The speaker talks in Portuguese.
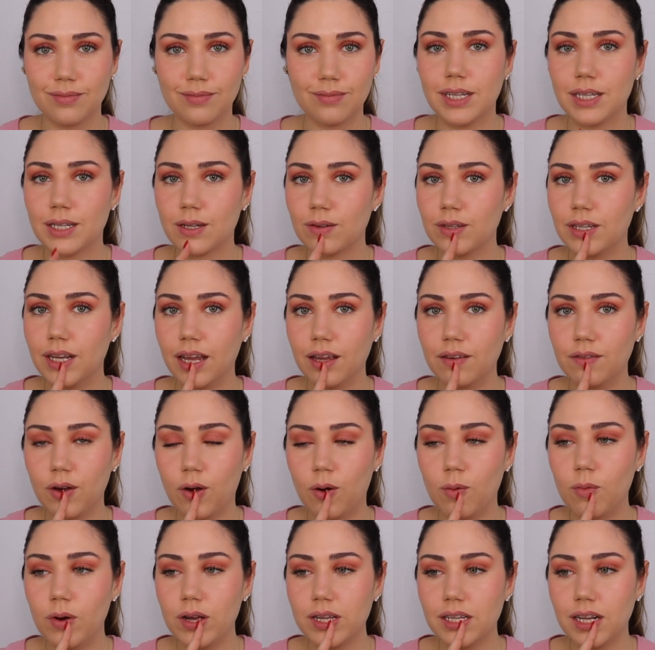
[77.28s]
Vocês conseguem ver
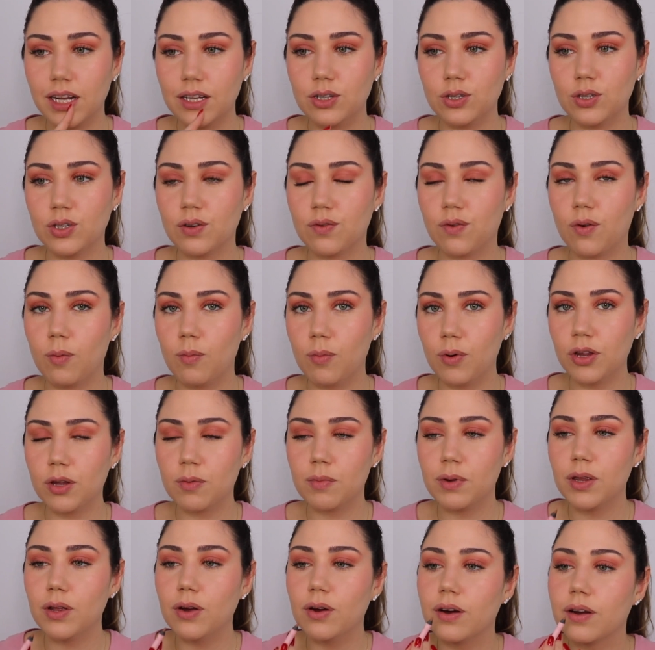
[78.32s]
como esse ladinho já ficou muito
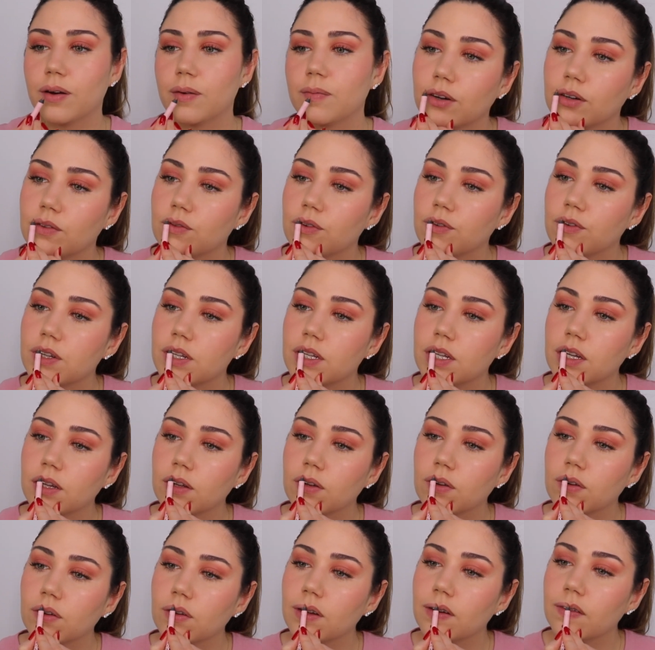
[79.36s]
menor? Ó, vou fazer em
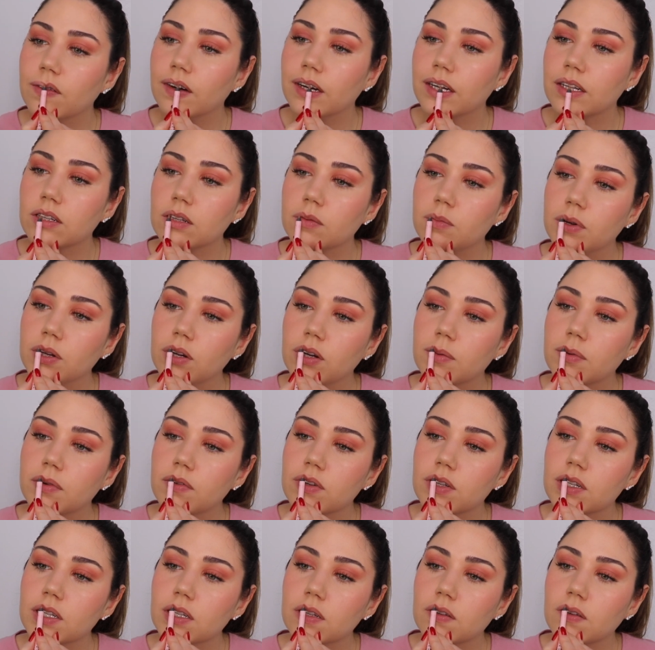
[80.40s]
toda a parte superior pra
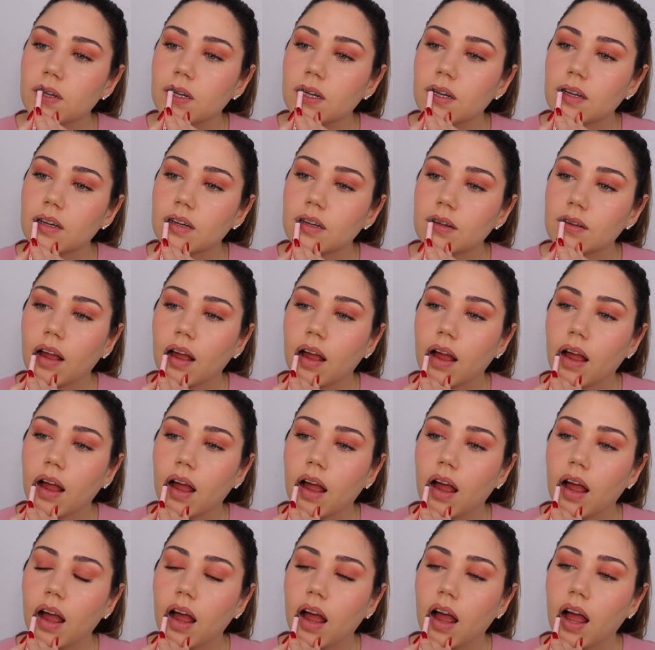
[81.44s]
vocês verem.
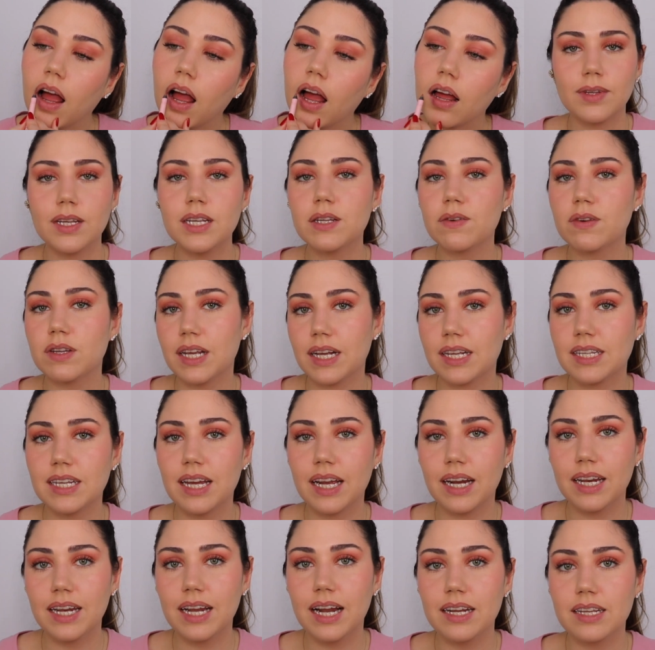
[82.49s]
E se você
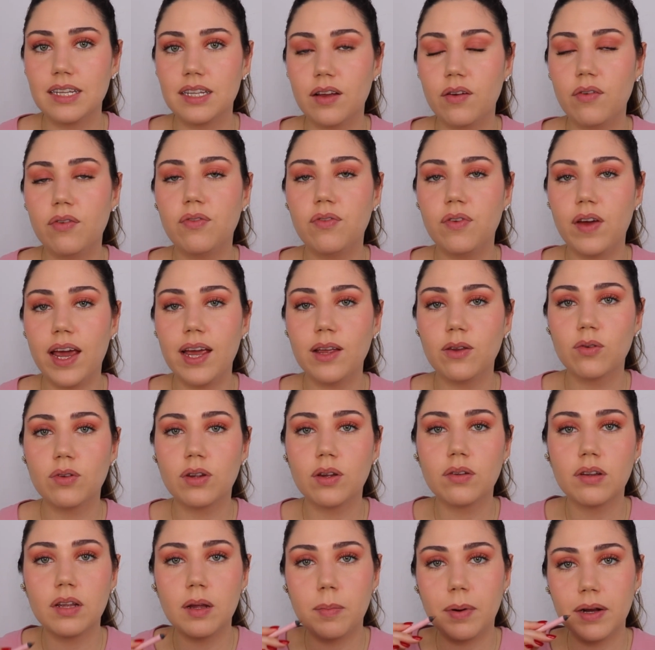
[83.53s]
quiser criar esse efeito,
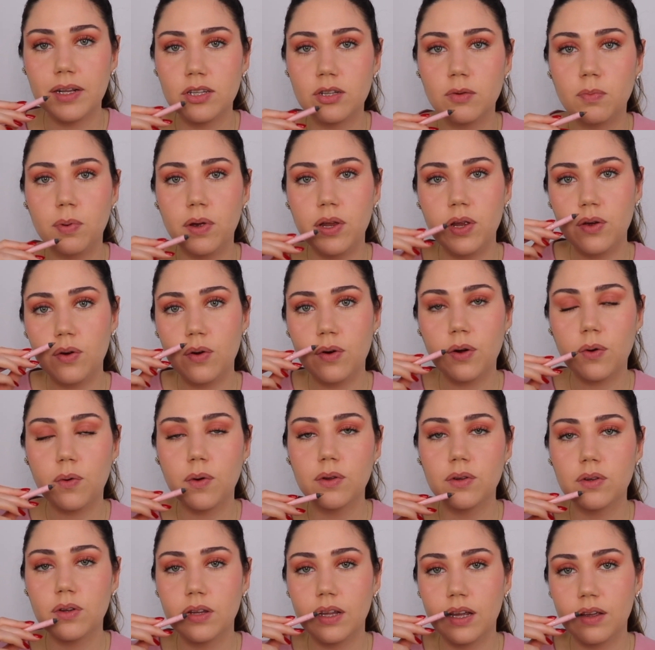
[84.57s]
tanto na parte superior
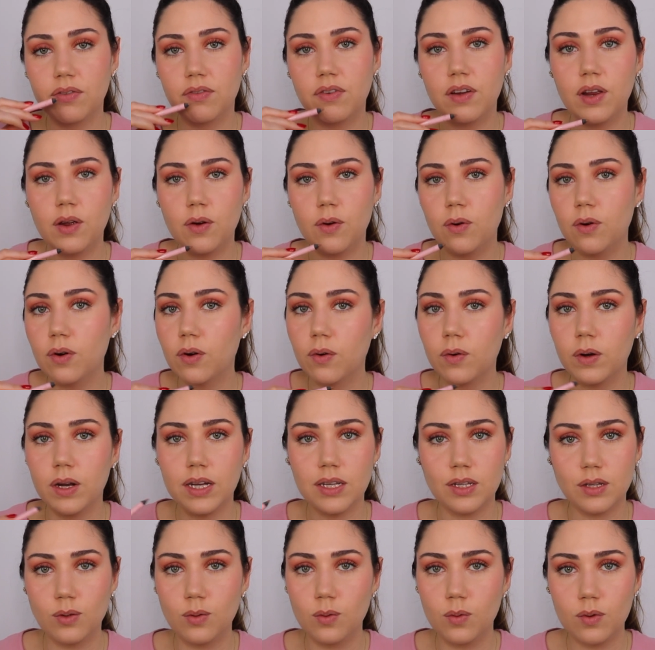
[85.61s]
quanto na inferior ou
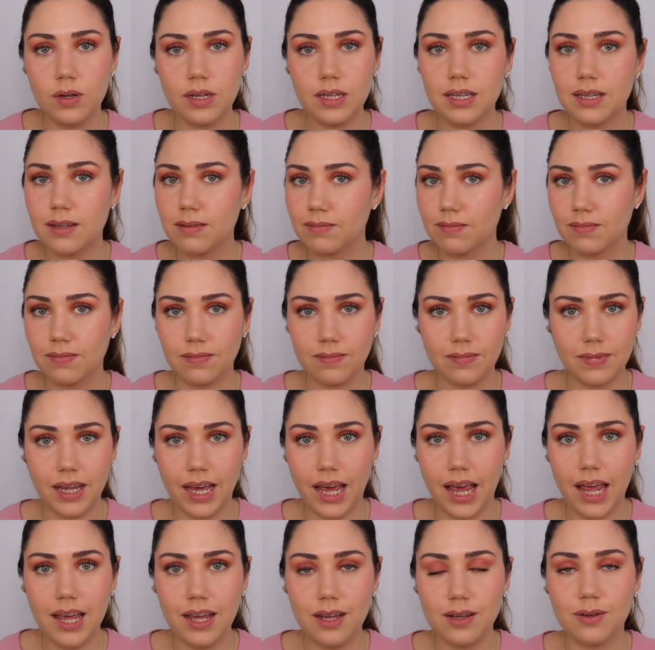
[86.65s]
nas duas,
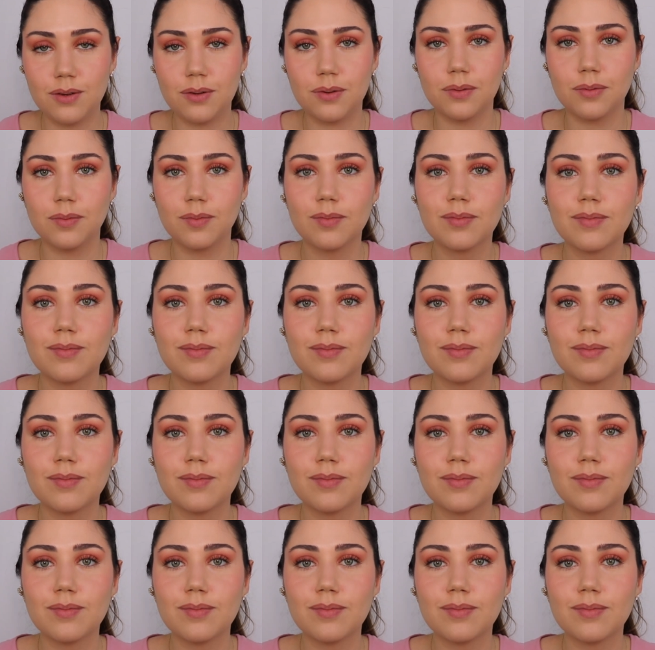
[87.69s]
é isso.